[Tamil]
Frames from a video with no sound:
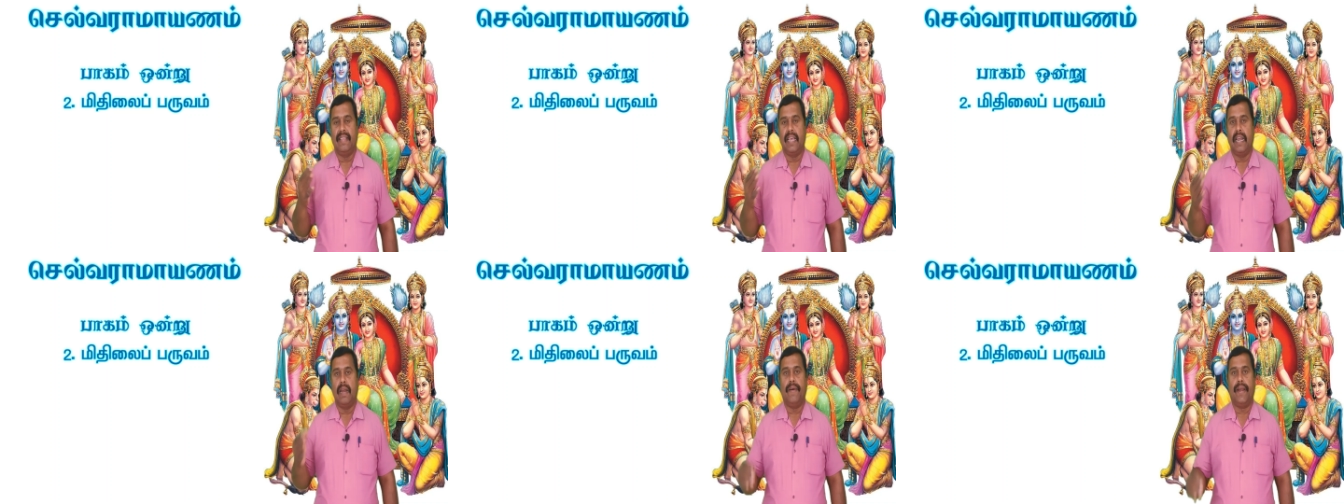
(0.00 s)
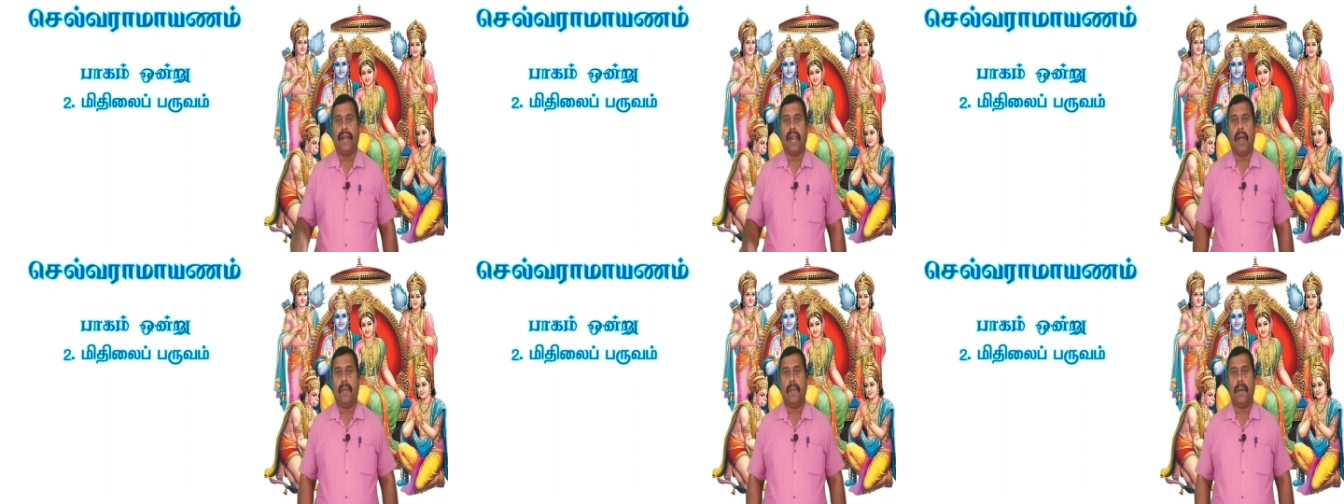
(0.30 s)

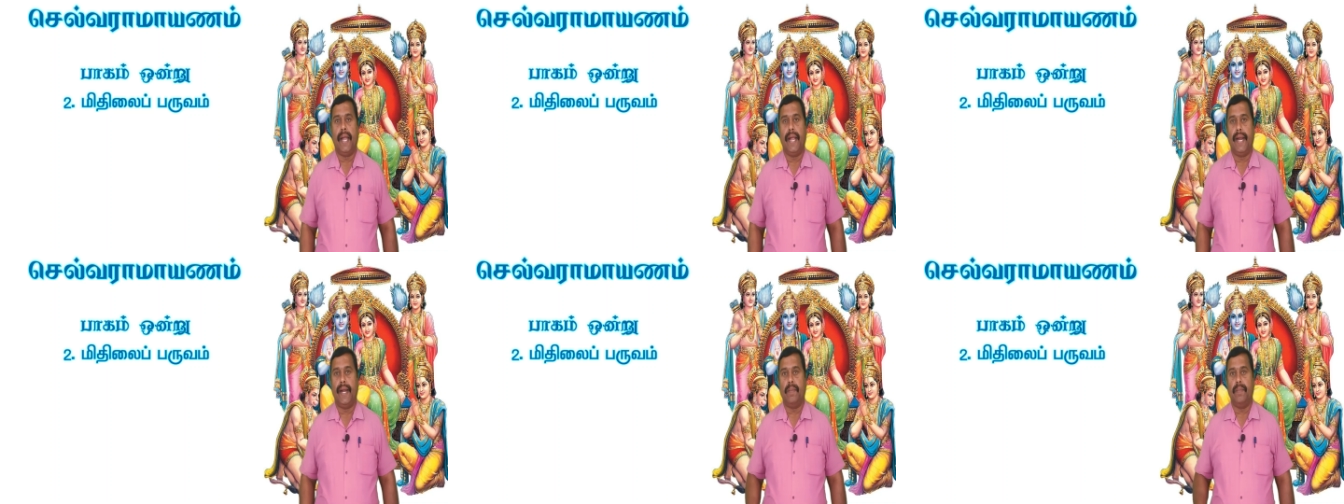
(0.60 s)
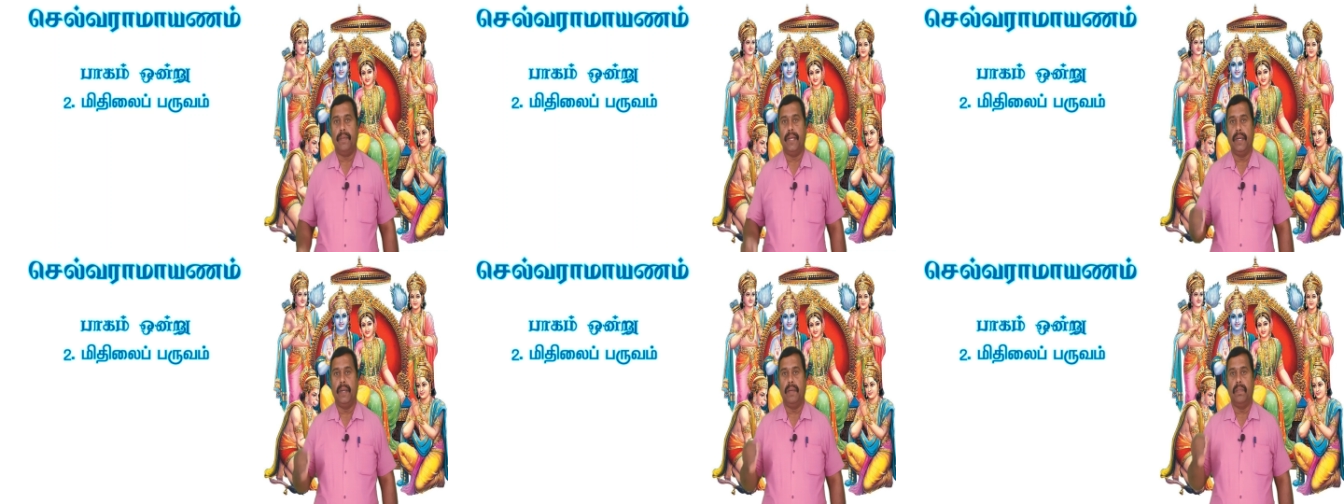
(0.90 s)

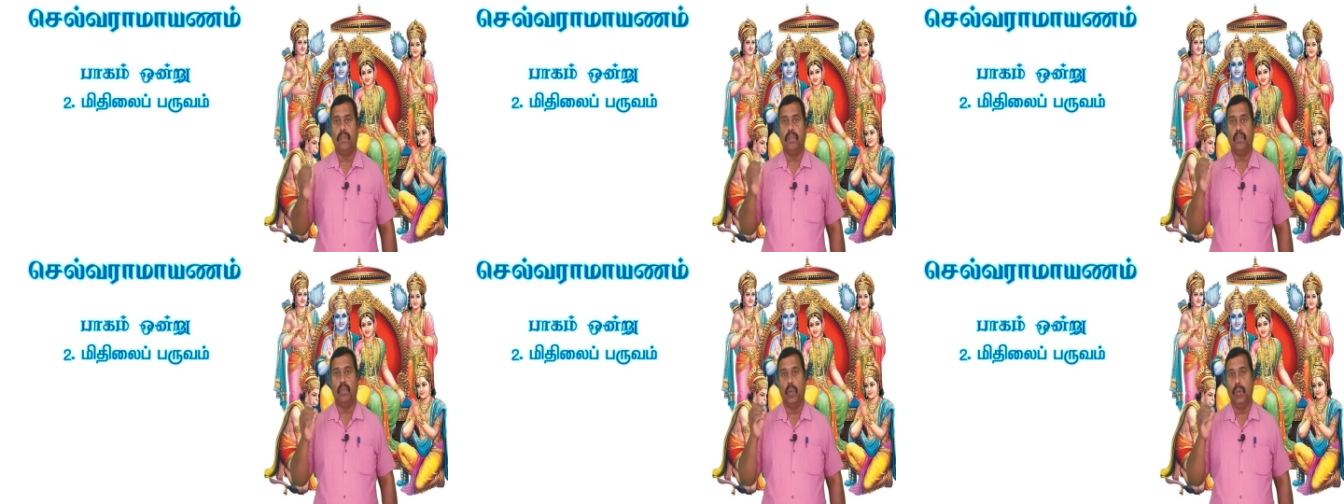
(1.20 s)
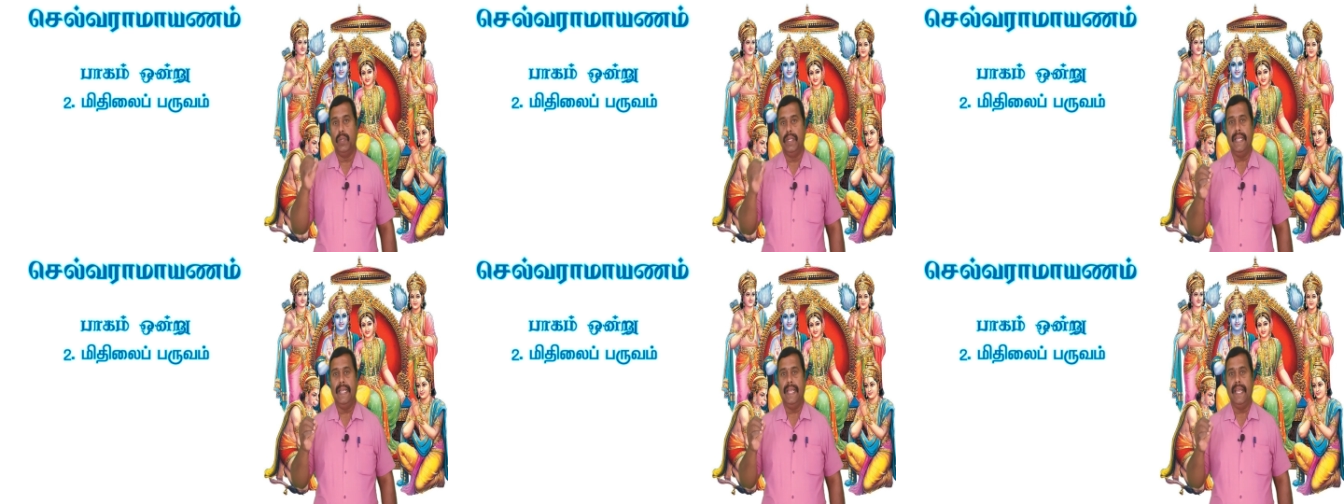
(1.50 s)
செல்வராமாயணம் என்னும்
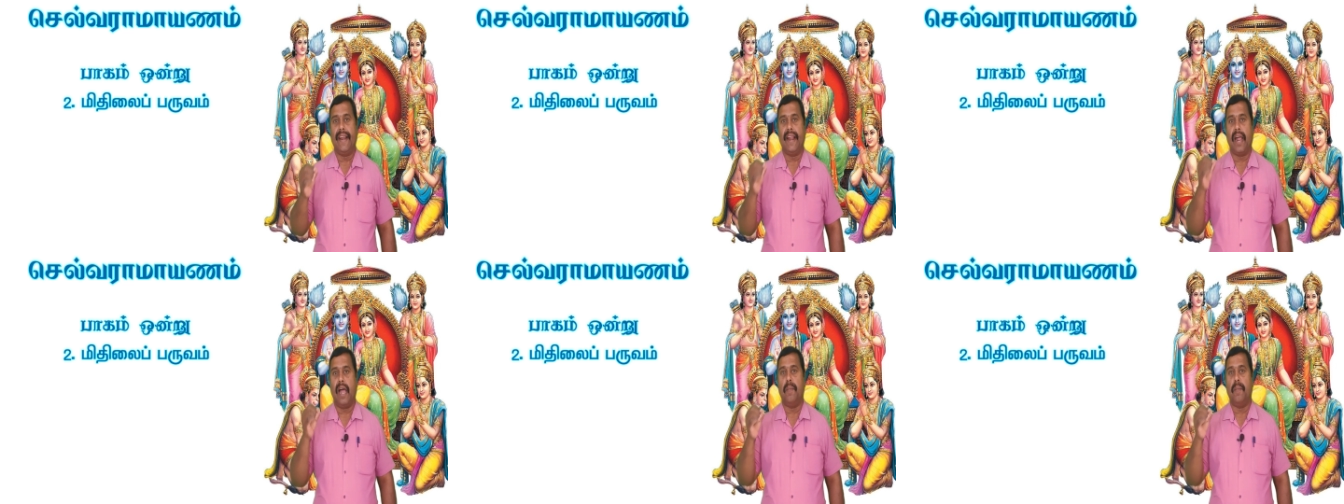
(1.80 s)
புதிய